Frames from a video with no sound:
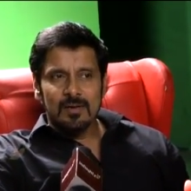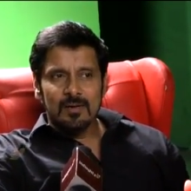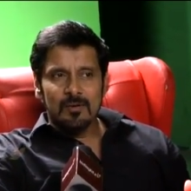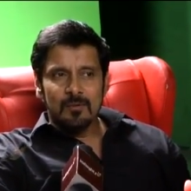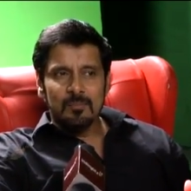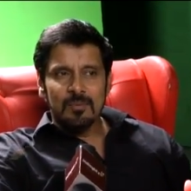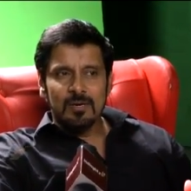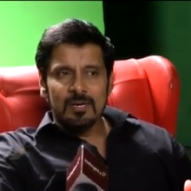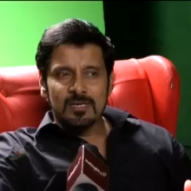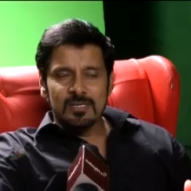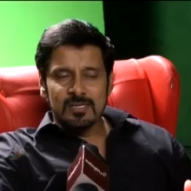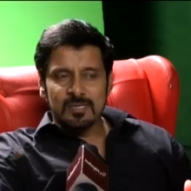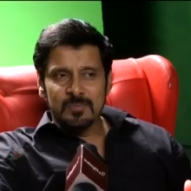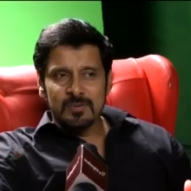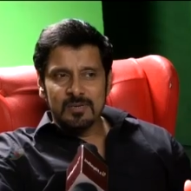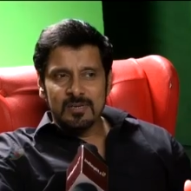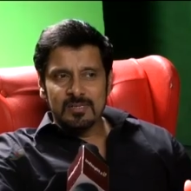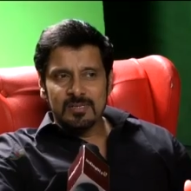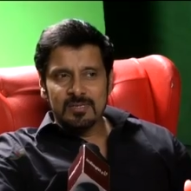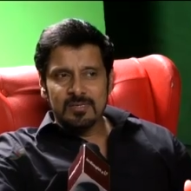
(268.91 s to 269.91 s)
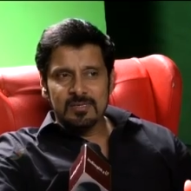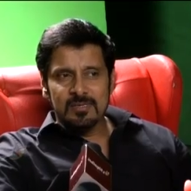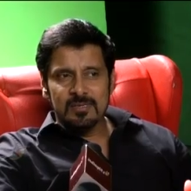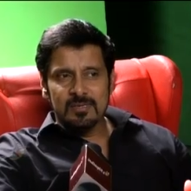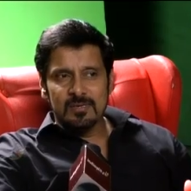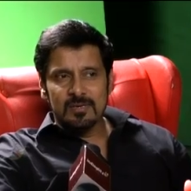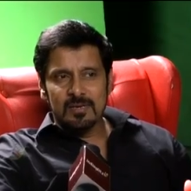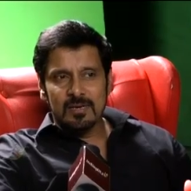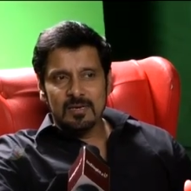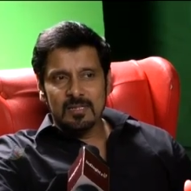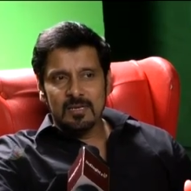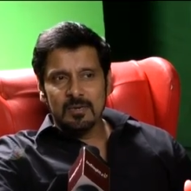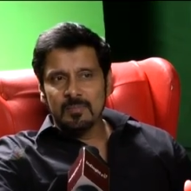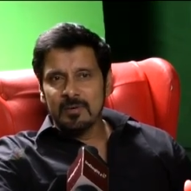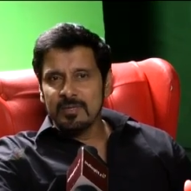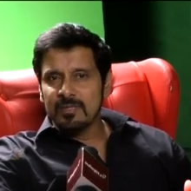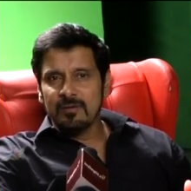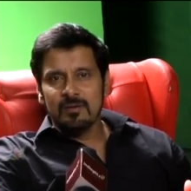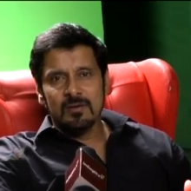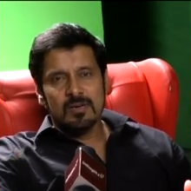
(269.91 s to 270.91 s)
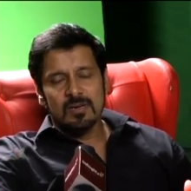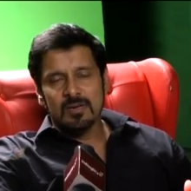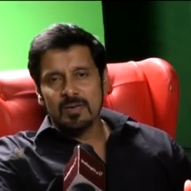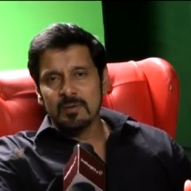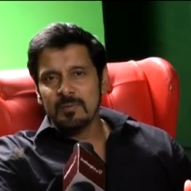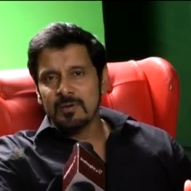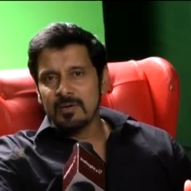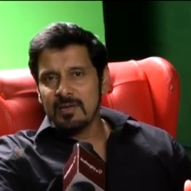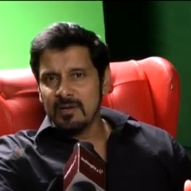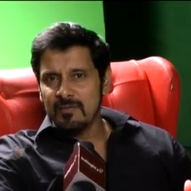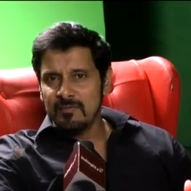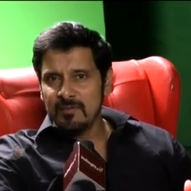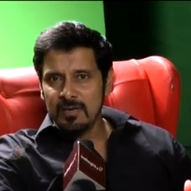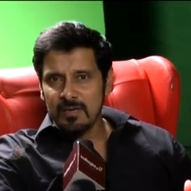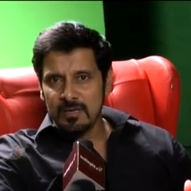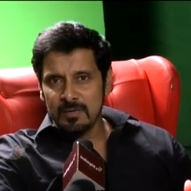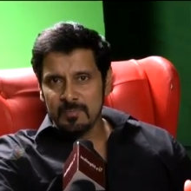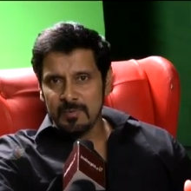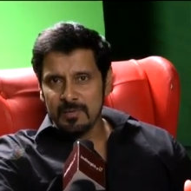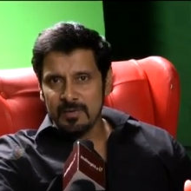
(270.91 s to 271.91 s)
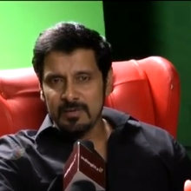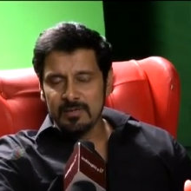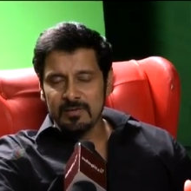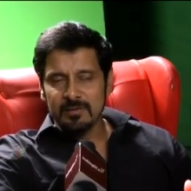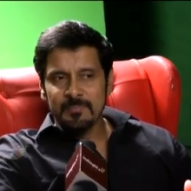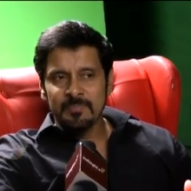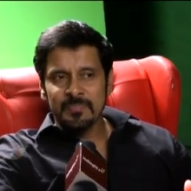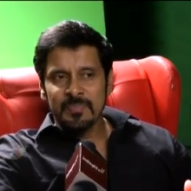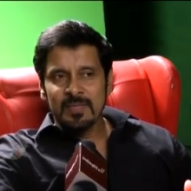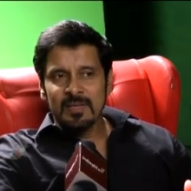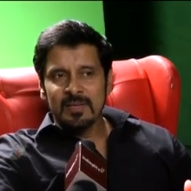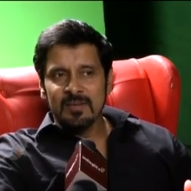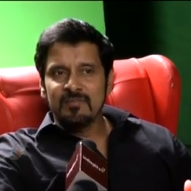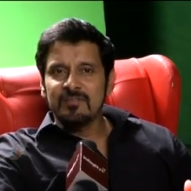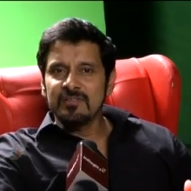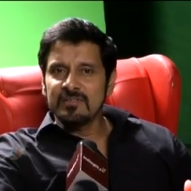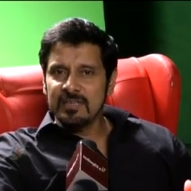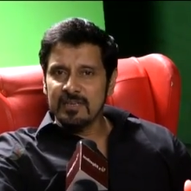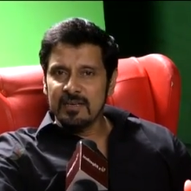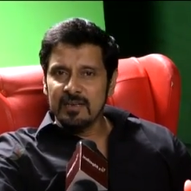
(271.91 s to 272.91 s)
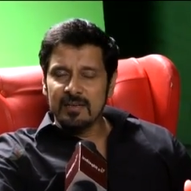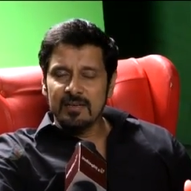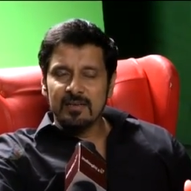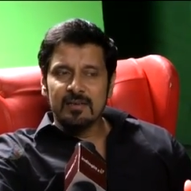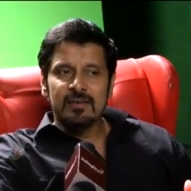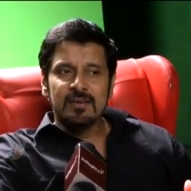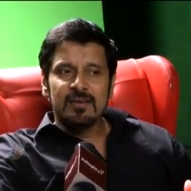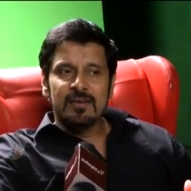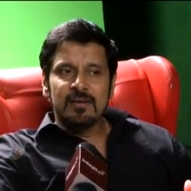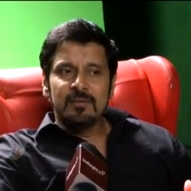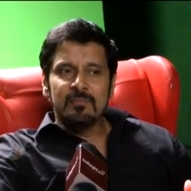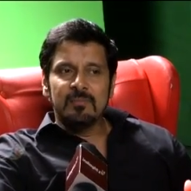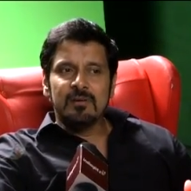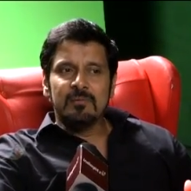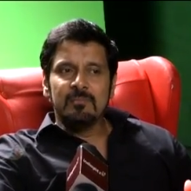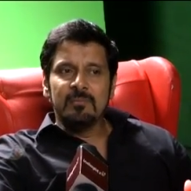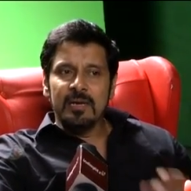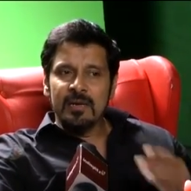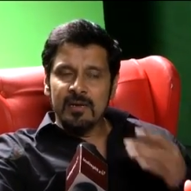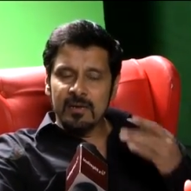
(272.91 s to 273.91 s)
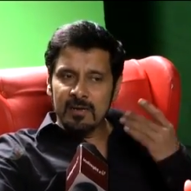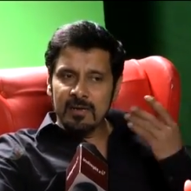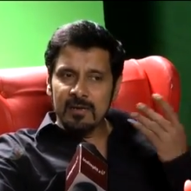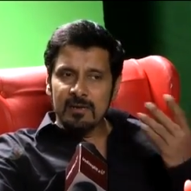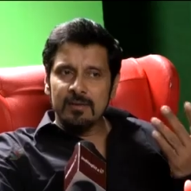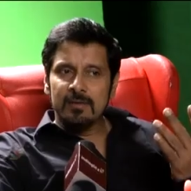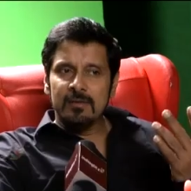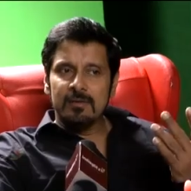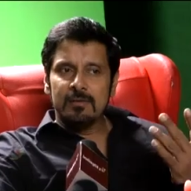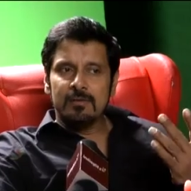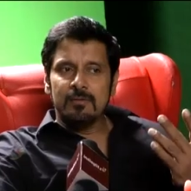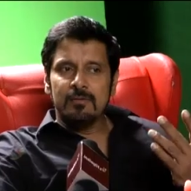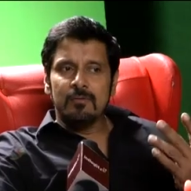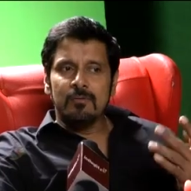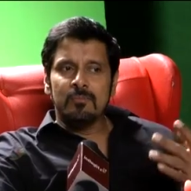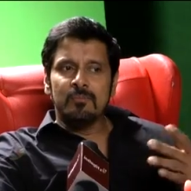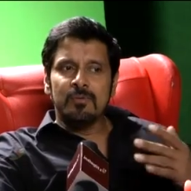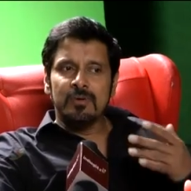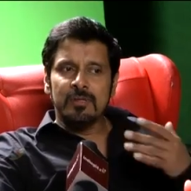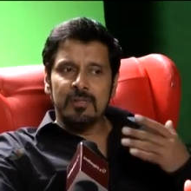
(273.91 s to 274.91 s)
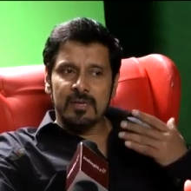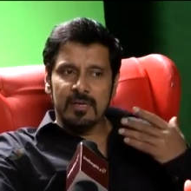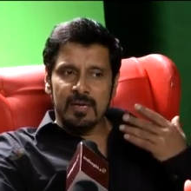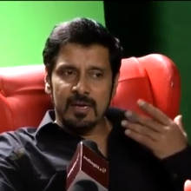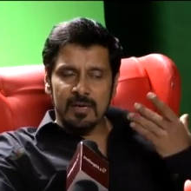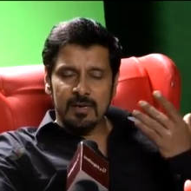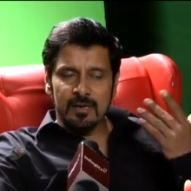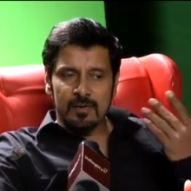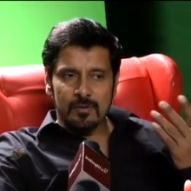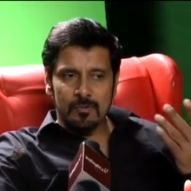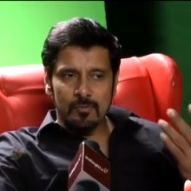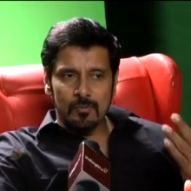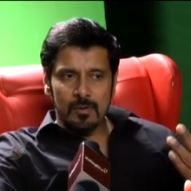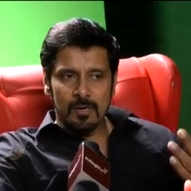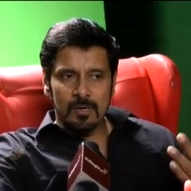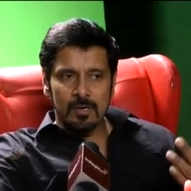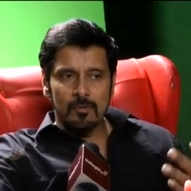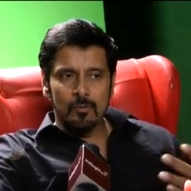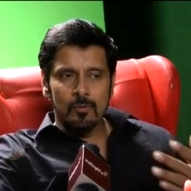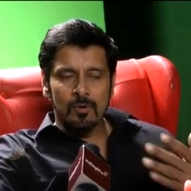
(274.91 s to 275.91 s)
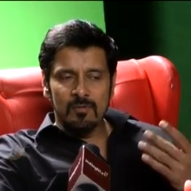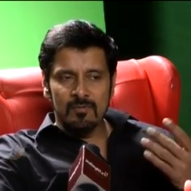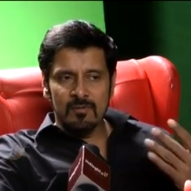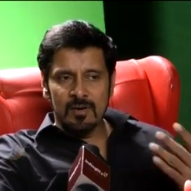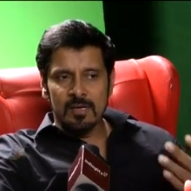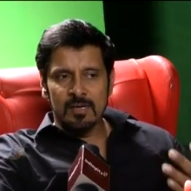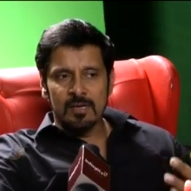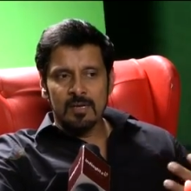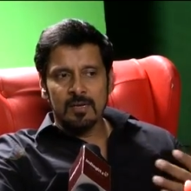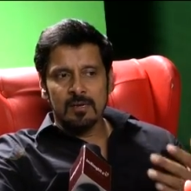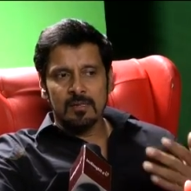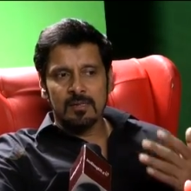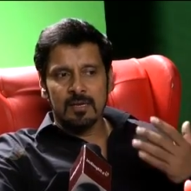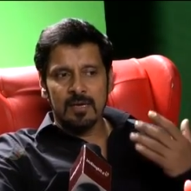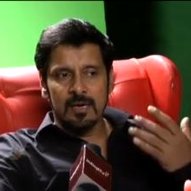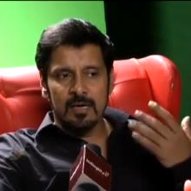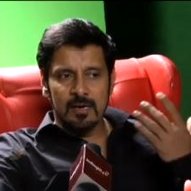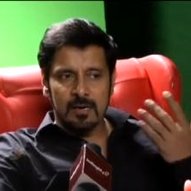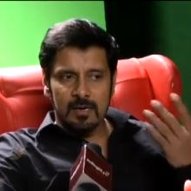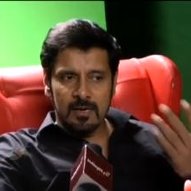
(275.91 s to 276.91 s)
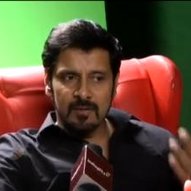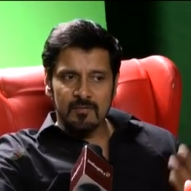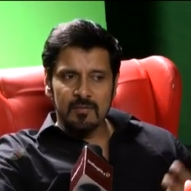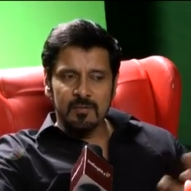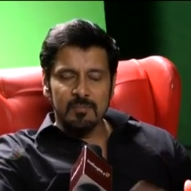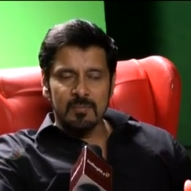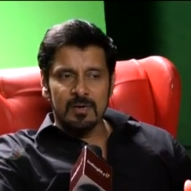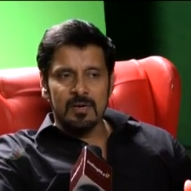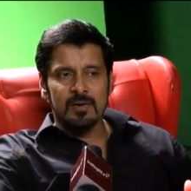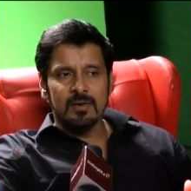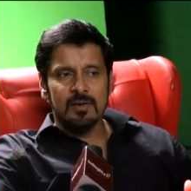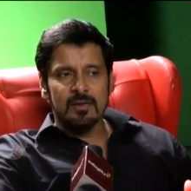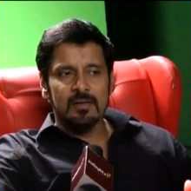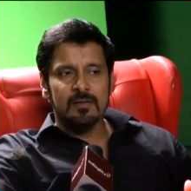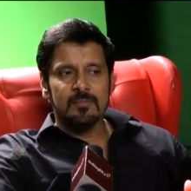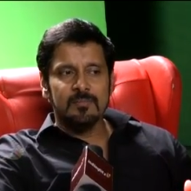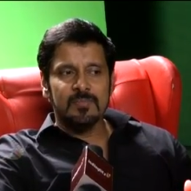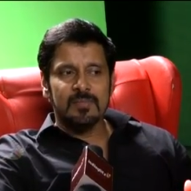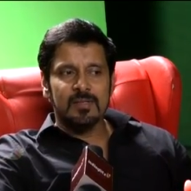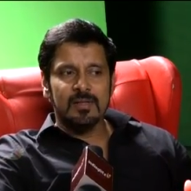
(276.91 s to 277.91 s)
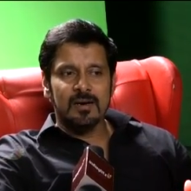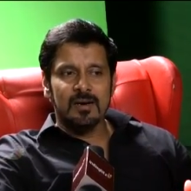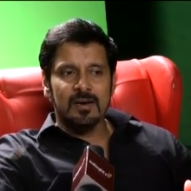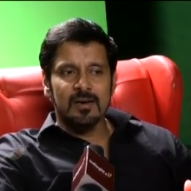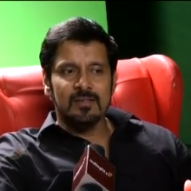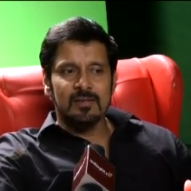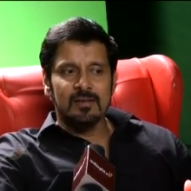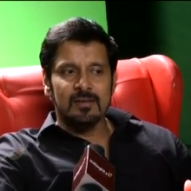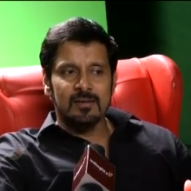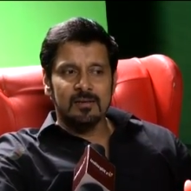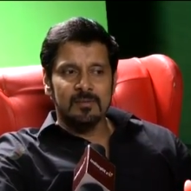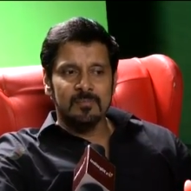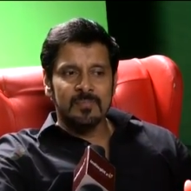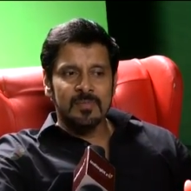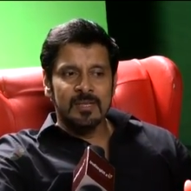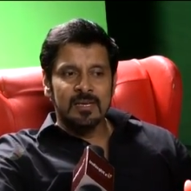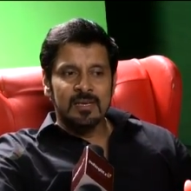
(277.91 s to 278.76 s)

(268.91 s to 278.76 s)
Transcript: நான் ரொம்ப கஷ்டப்பட்டு செஞ்ச கதாபாத்திரம்னா கண்டிப்பாக ராவனில் நான் பண்ணது ஃபிசிக்கலி பட் மென்ட்லி ரொம்ப இந்த கேரக்டருக்குள்ளே உள்வாங்கி அந்த கேரக்டராகவே மாறி அதில்